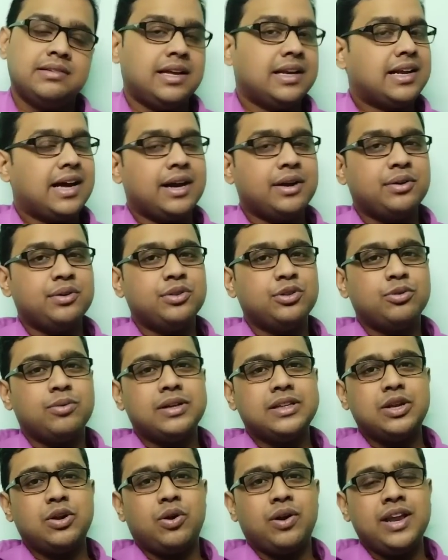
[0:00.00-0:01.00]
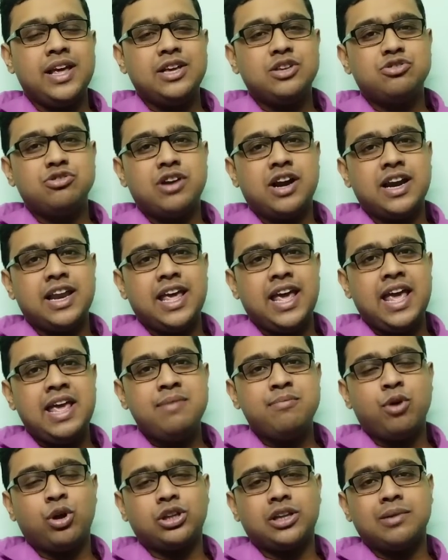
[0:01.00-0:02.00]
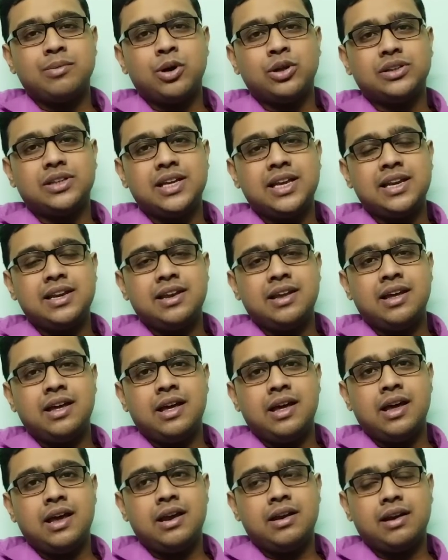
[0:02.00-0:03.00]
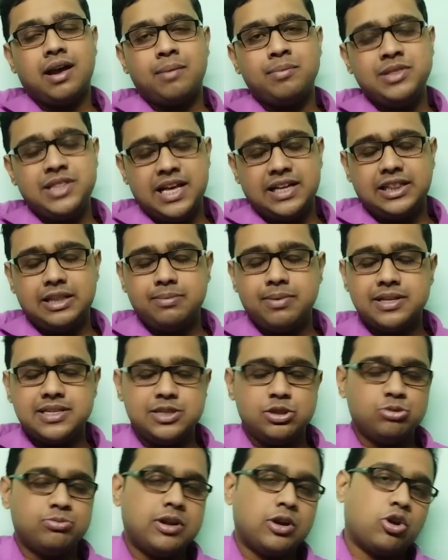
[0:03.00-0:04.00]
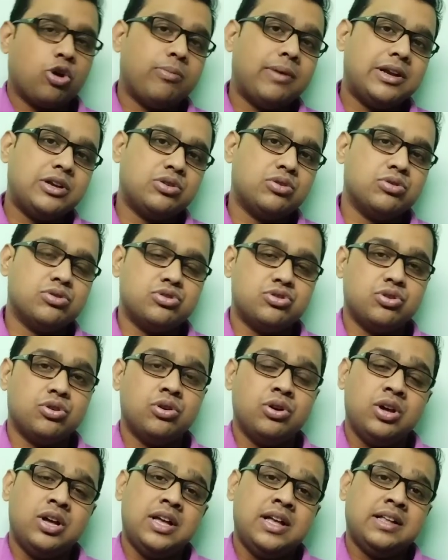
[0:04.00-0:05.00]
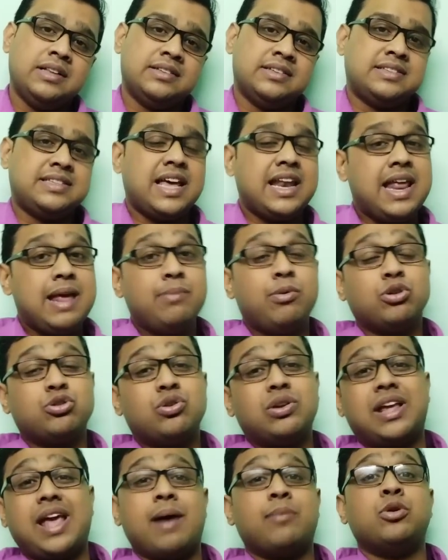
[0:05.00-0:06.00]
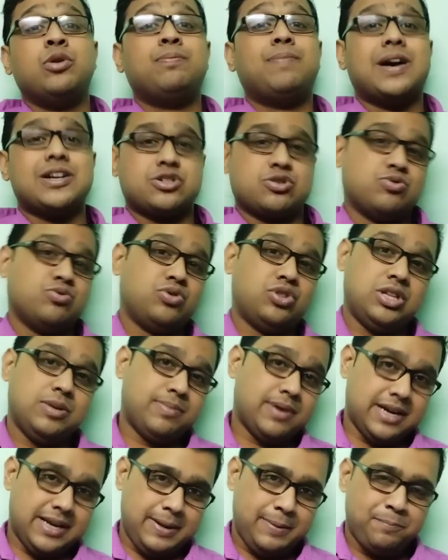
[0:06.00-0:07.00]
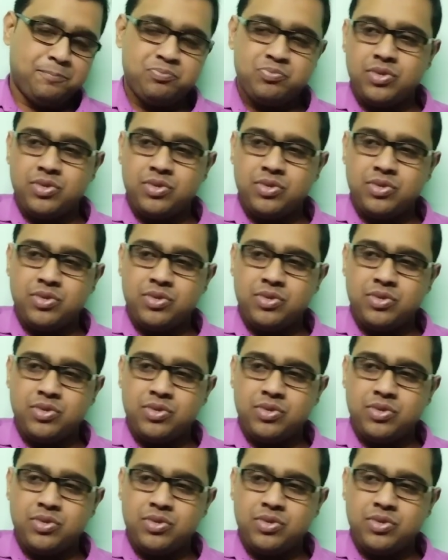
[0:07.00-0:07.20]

তার কারণ তোমাদের অনেকজনার এই মতামতের আমি দেখতে পাচ্ছি তোমরা কমেন্ট করছো যে স্যার এই বছর কেমন পাশ করতে পারে